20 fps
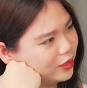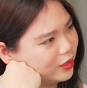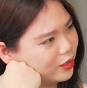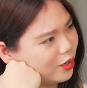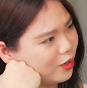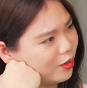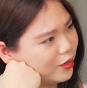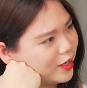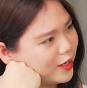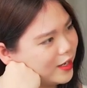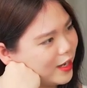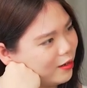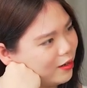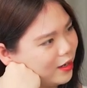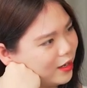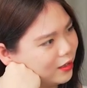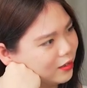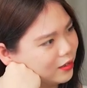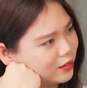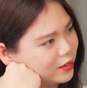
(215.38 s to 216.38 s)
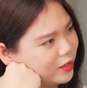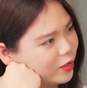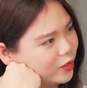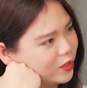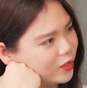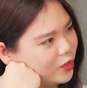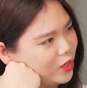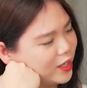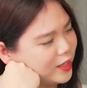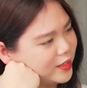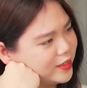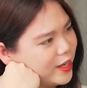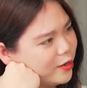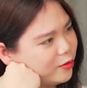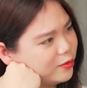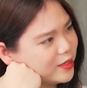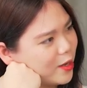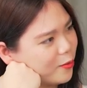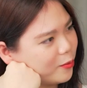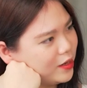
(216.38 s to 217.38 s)
có khi nào là gọi là
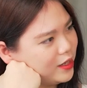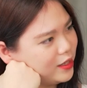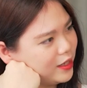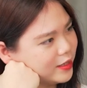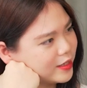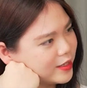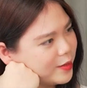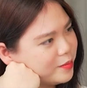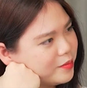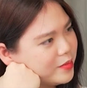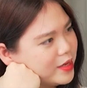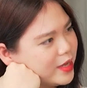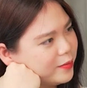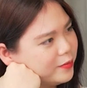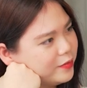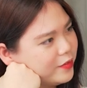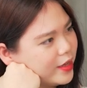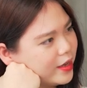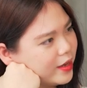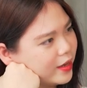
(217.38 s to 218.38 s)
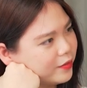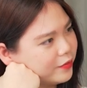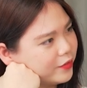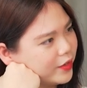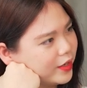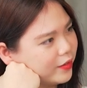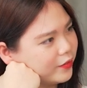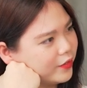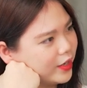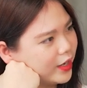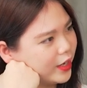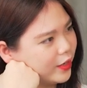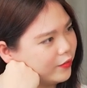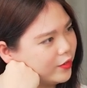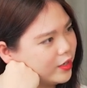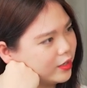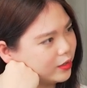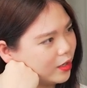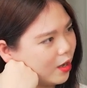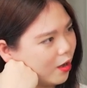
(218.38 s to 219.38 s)
trêu chọc hay là châm biếm về về về cái
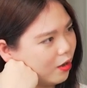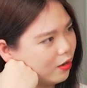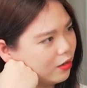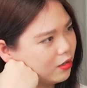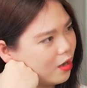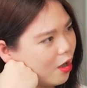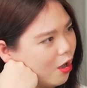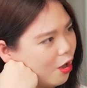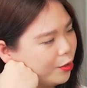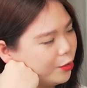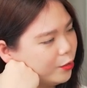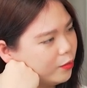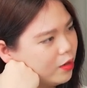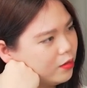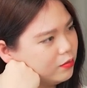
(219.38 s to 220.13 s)
việc đó có đúng